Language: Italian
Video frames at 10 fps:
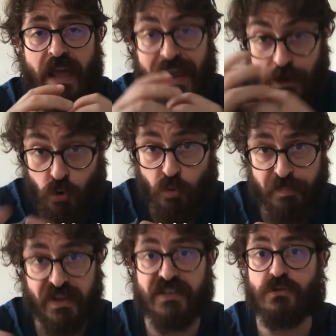e i
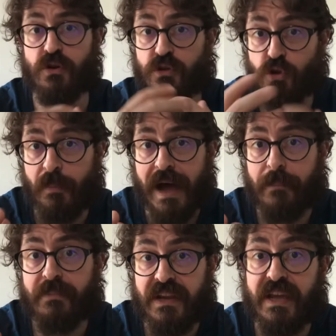lupi che sono
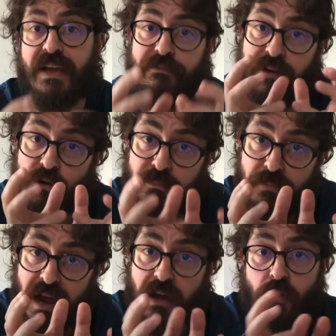indomabili, che vanno in
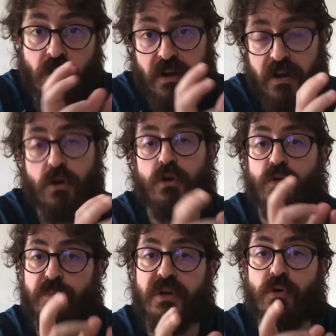branco anche loro
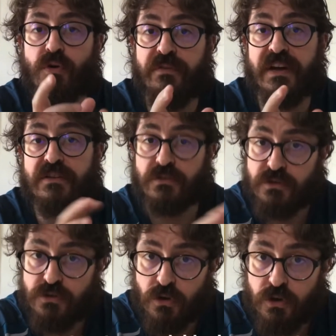in un micro universo,
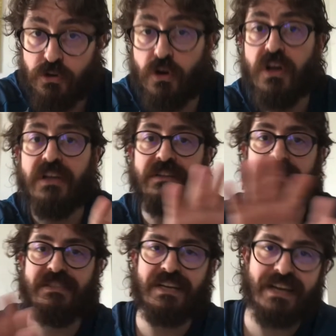di solito
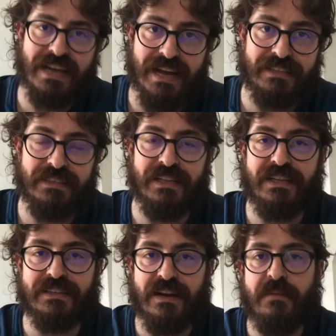distaccati
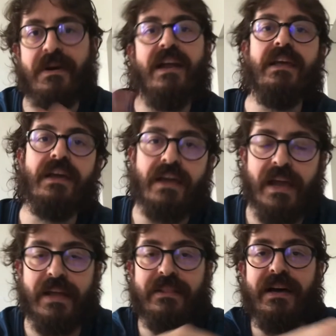dagli altri animali
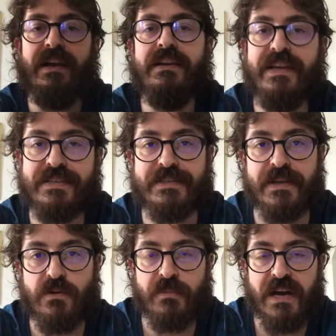e dagli
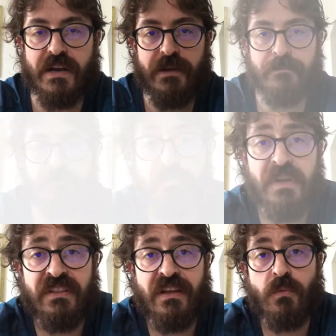esseri umani.
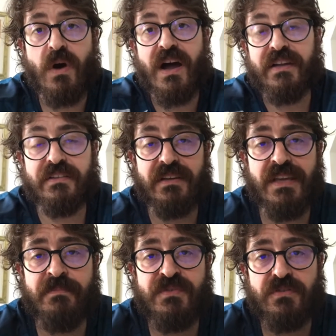Peter White,
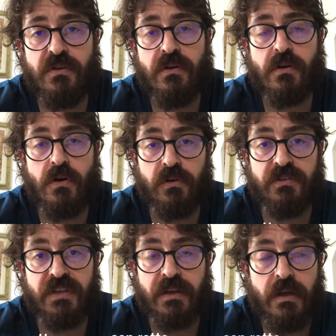Gibson Rotte.